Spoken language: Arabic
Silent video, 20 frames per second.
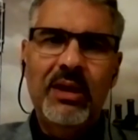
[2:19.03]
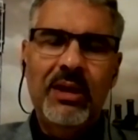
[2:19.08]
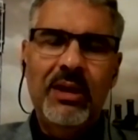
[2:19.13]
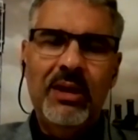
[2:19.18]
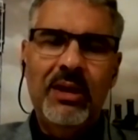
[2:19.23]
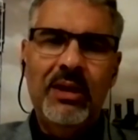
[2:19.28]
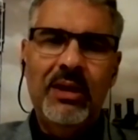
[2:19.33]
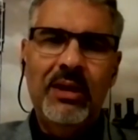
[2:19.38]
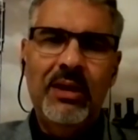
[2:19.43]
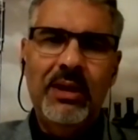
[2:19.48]

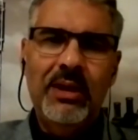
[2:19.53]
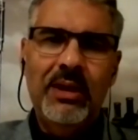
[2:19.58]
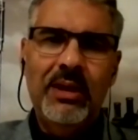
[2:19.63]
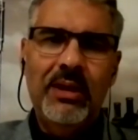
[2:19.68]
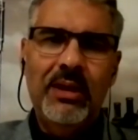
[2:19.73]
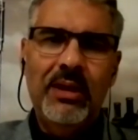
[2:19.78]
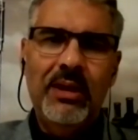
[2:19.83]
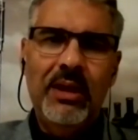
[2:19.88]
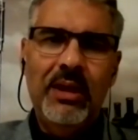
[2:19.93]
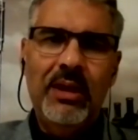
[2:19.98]

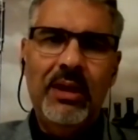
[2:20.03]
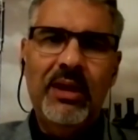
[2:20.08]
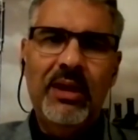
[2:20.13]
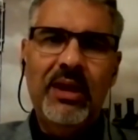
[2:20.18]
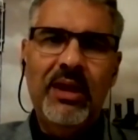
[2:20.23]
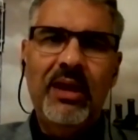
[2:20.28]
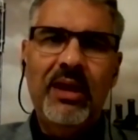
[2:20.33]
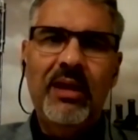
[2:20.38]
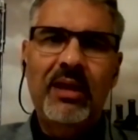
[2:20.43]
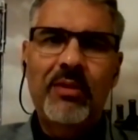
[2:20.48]
آه،
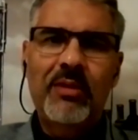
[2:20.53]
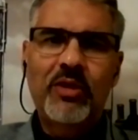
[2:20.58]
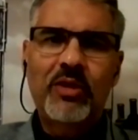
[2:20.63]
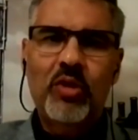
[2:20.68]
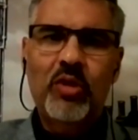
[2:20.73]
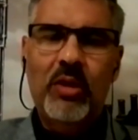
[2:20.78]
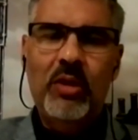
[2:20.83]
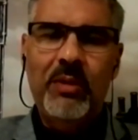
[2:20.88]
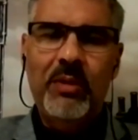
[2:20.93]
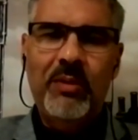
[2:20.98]
النتائج
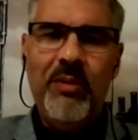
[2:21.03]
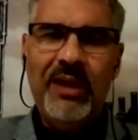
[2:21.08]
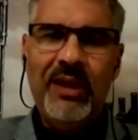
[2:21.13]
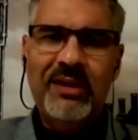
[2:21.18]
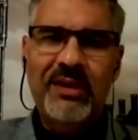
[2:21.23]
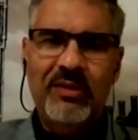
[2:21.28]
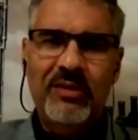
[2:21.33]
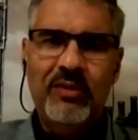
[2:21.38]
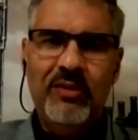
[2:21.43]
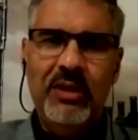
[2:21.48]
المنشوره طب
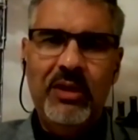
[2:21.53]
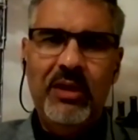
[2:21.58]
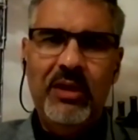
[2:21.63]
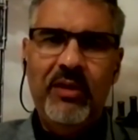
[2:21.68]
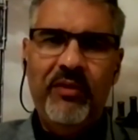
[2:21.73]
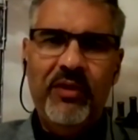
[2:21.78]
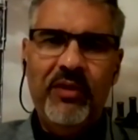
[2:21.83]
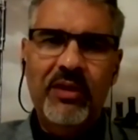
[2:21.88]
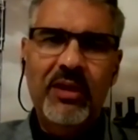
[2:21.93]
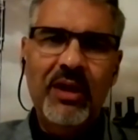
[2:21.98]
معلش يا دكتور
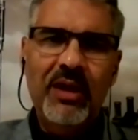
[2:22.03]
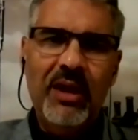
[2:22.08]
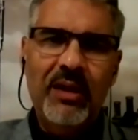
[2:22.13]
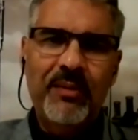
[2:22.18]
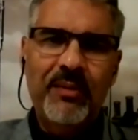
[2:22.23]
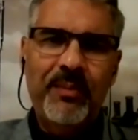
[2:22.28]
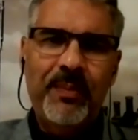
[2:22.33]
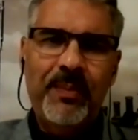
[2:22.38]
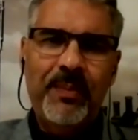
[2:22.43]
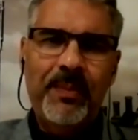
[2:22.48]
محمد